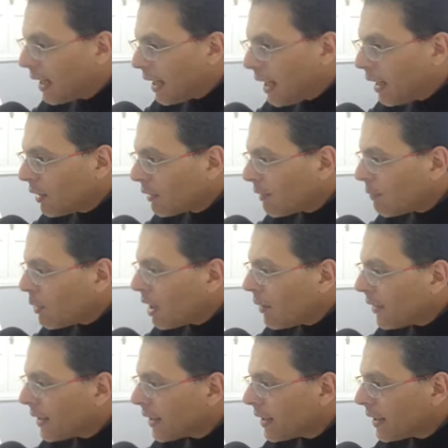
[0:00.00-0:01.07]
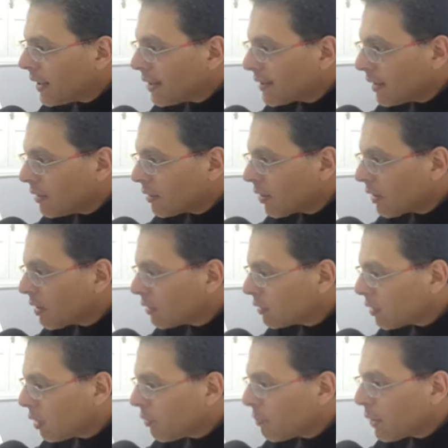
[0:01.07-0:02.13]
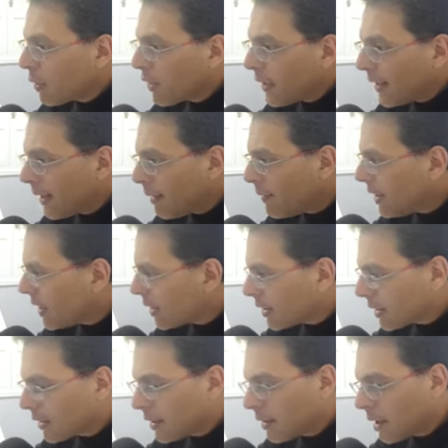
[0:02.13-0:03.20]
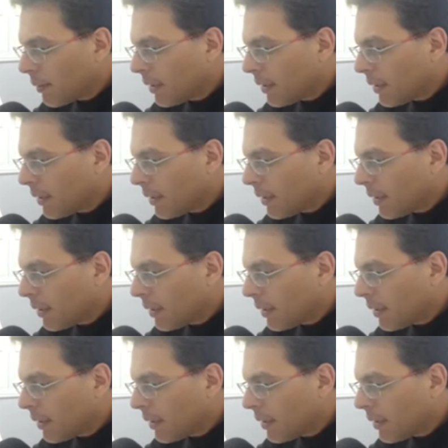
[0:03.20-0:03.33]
Ahora vamos a ver el centro de control, pero dejé abiertas estas tres